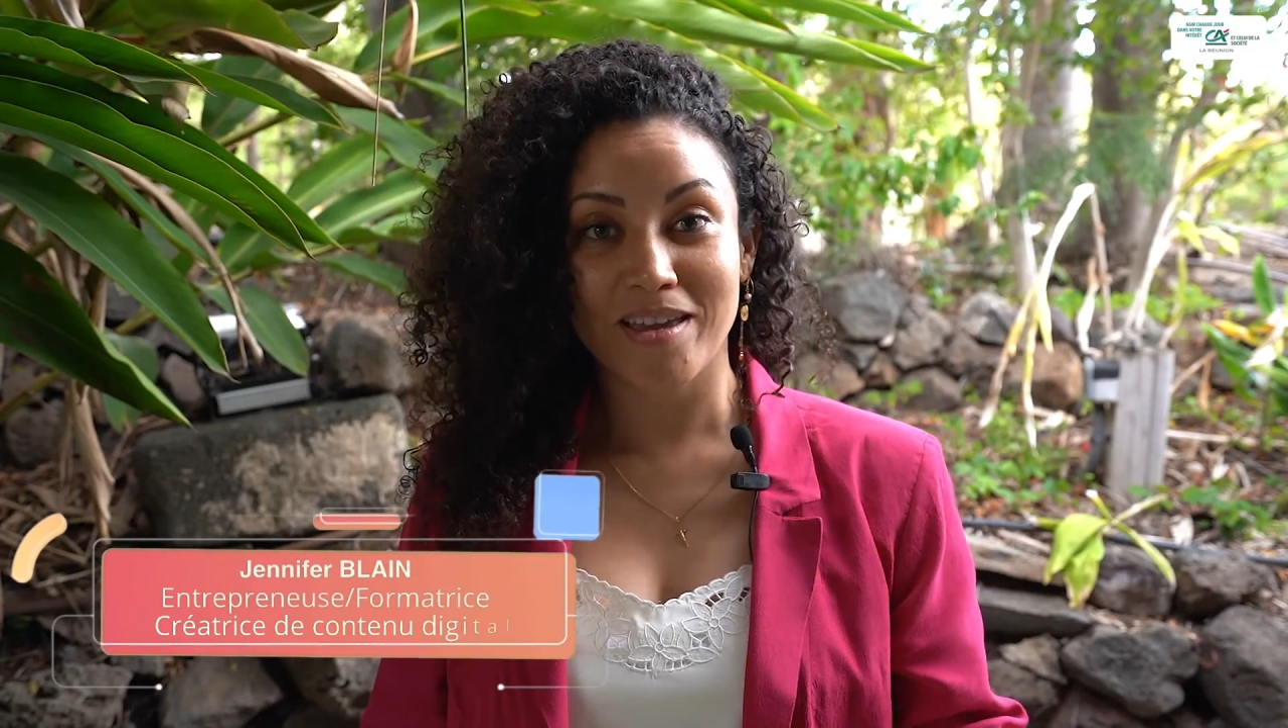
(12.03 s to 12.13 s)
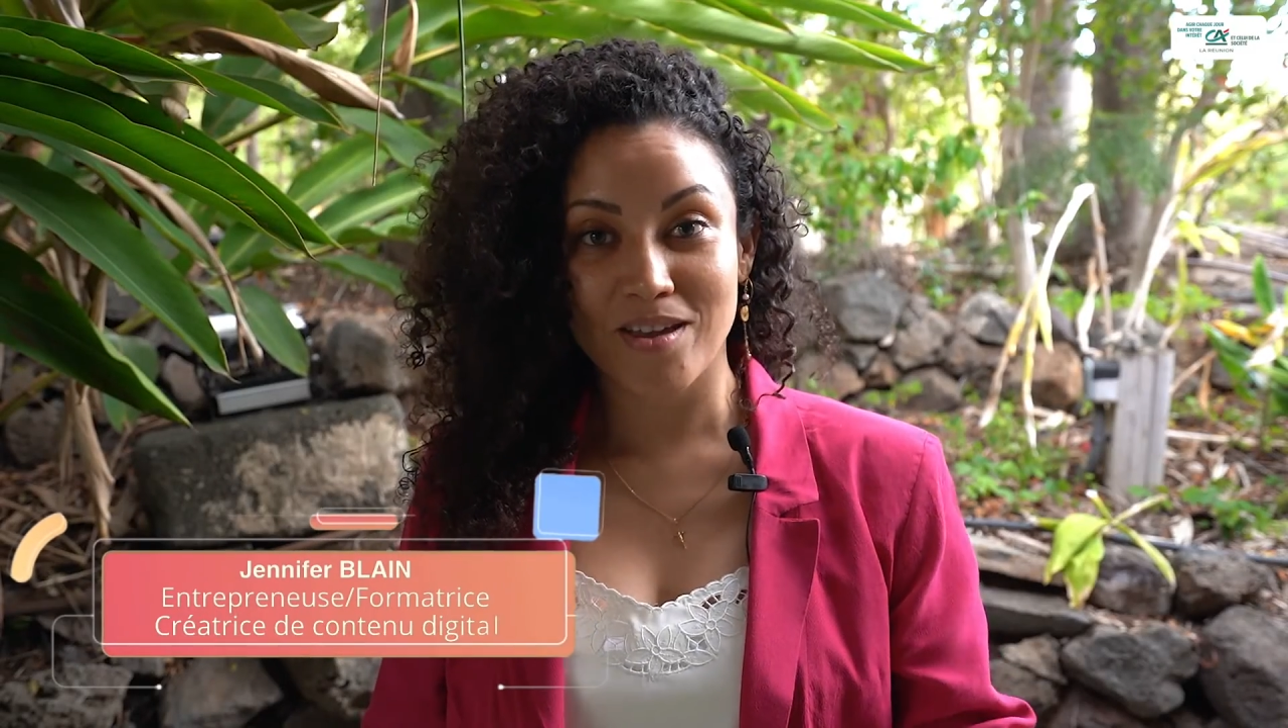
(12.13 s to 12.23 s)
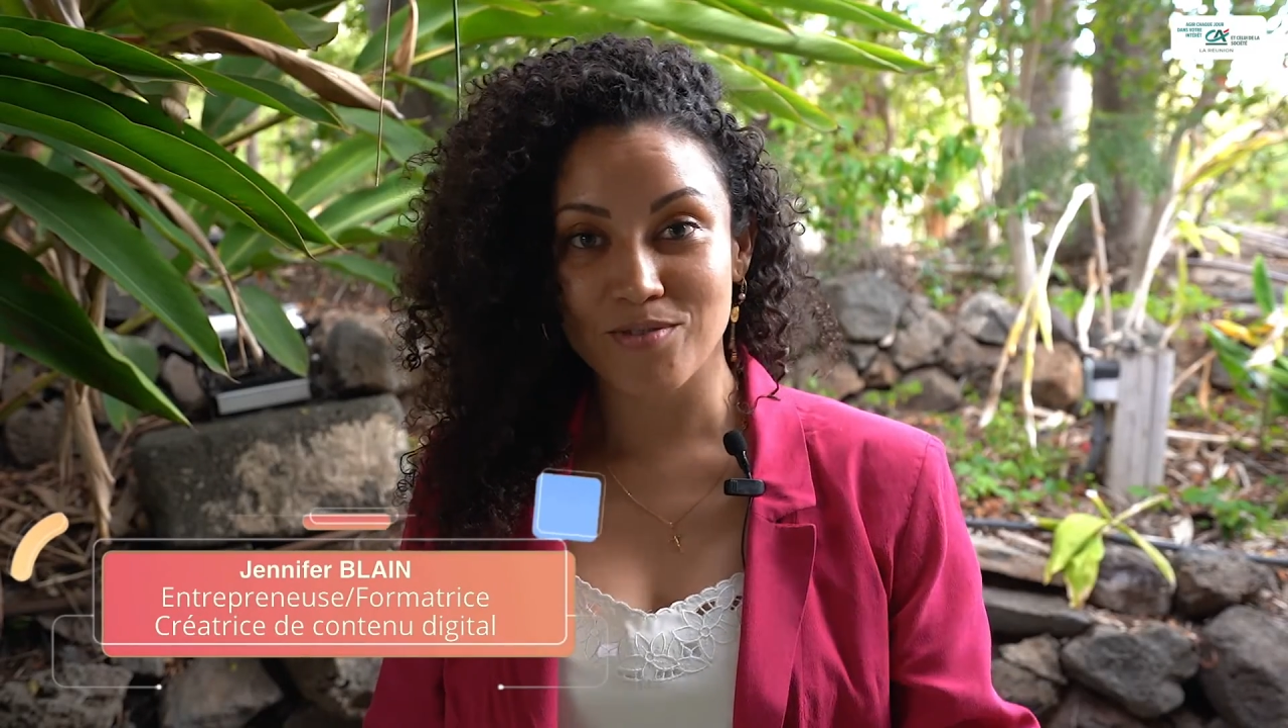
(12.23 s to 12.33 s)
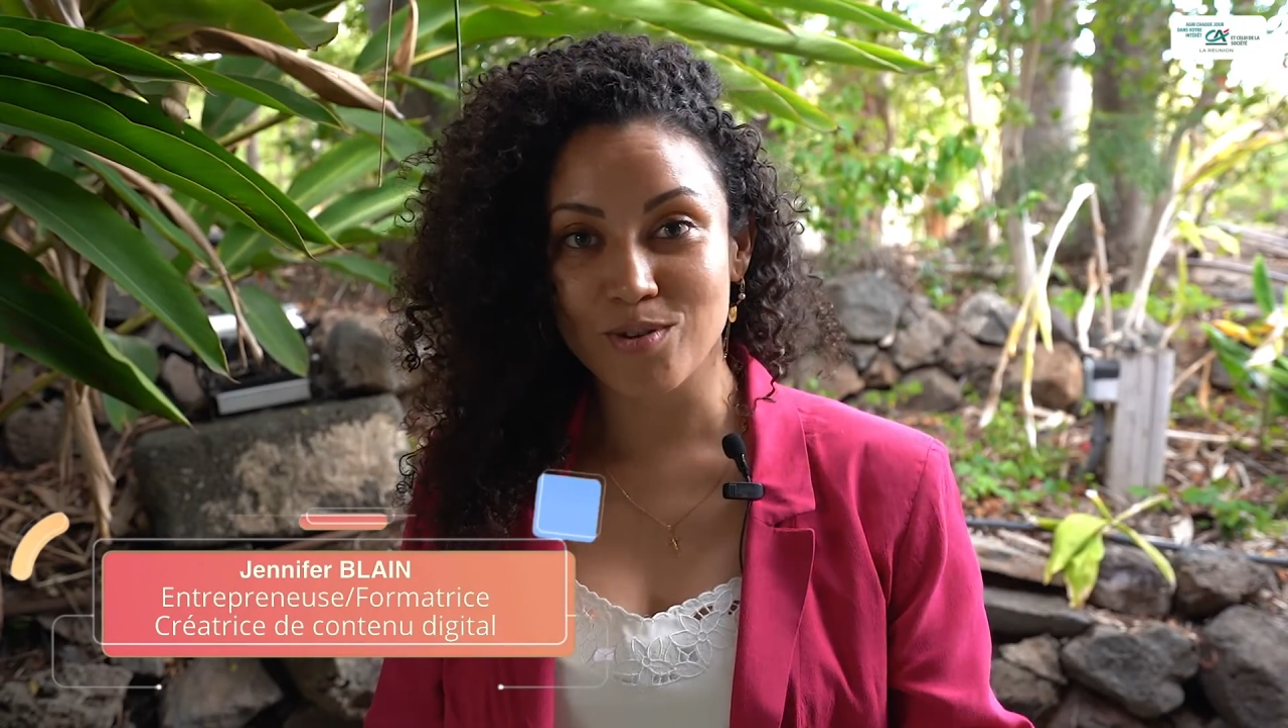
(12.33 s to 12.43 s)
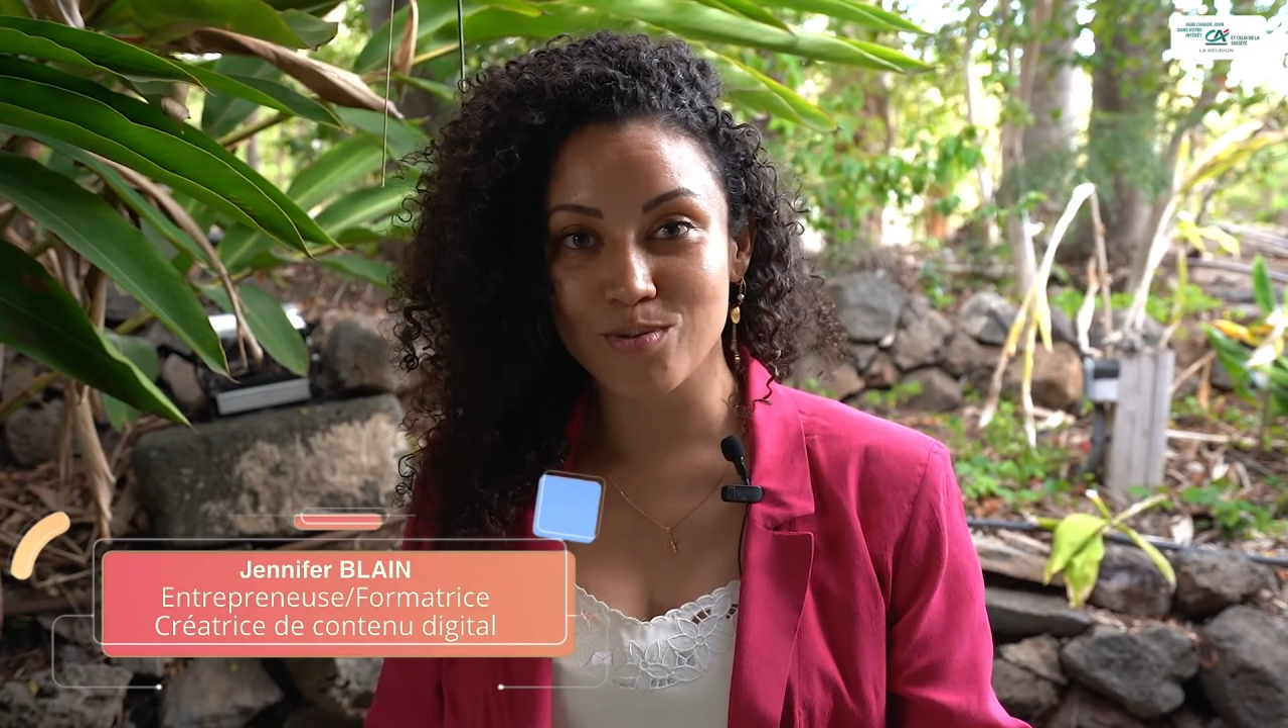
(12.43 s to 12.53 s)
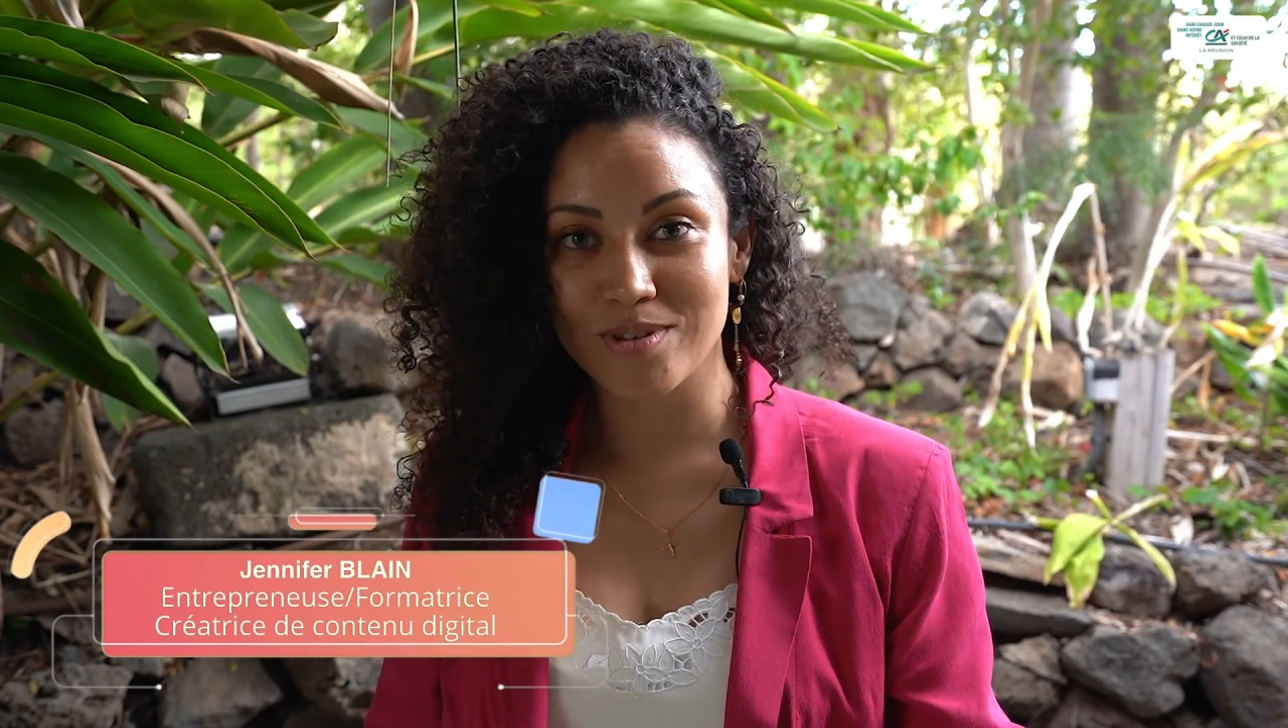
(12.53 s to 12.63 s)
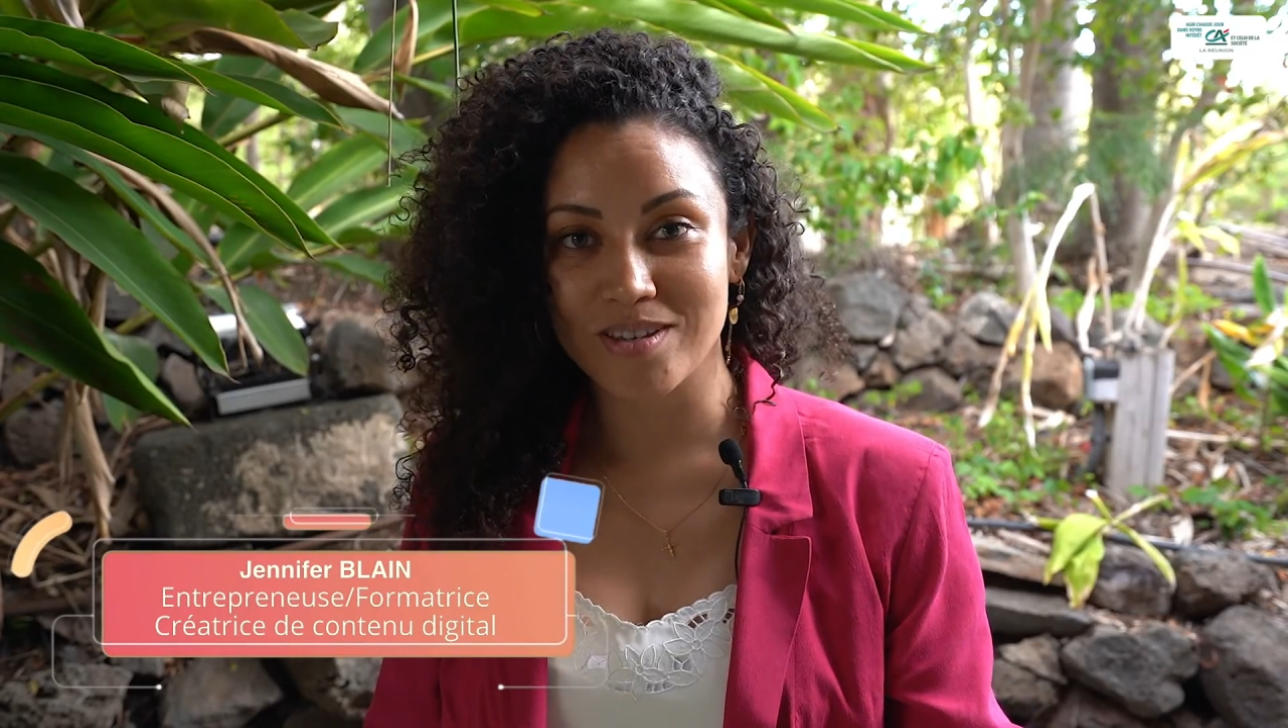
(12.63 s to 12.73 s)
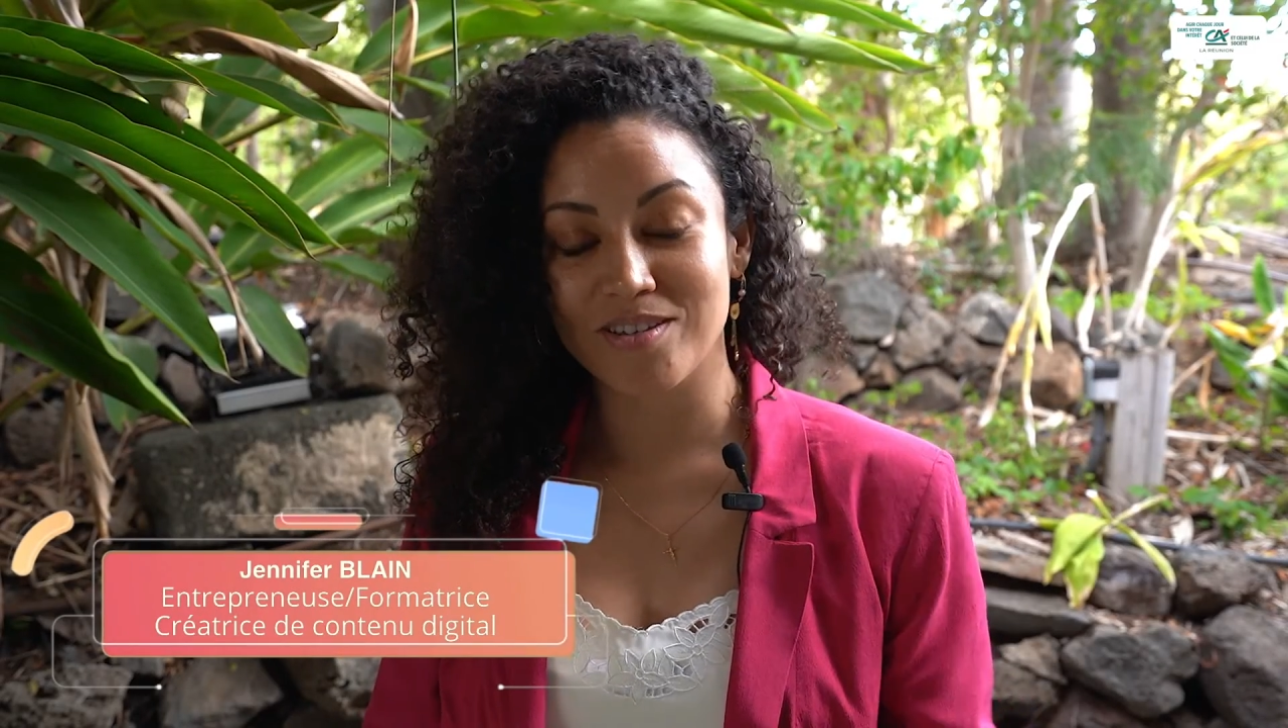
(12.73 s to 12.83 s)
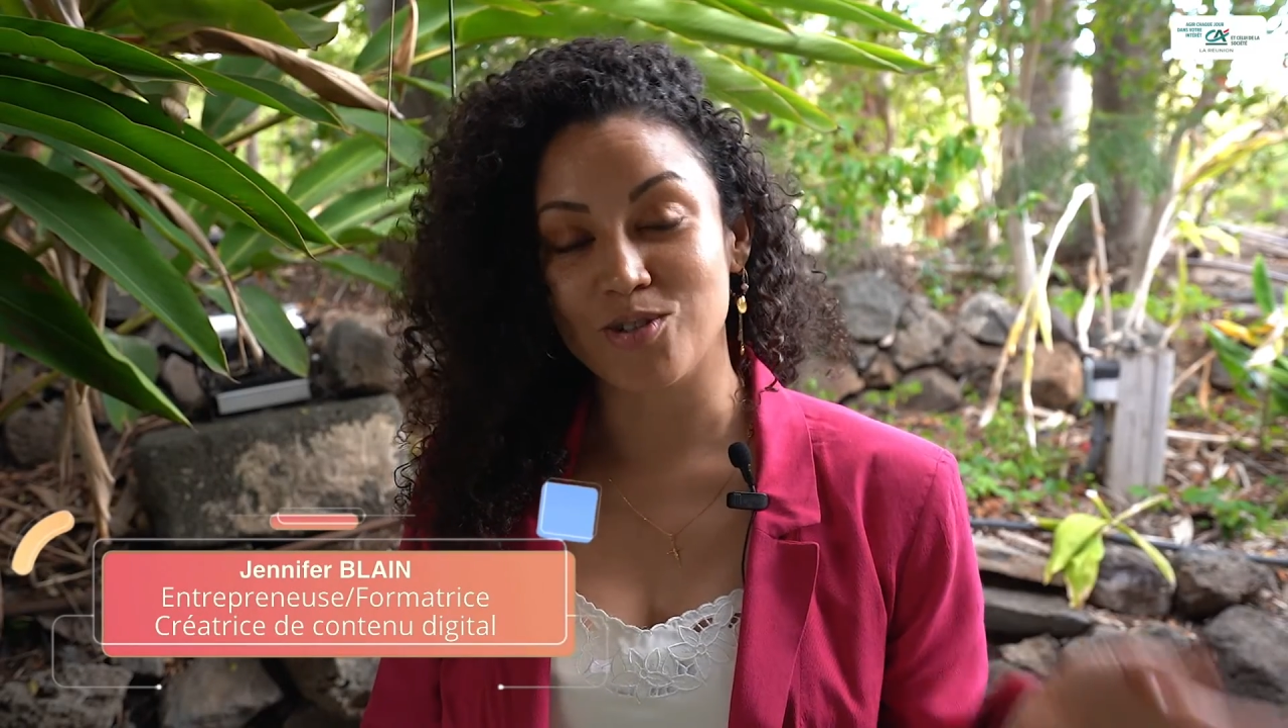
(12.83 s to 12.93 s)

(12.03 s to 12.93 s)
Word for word: Café Causé,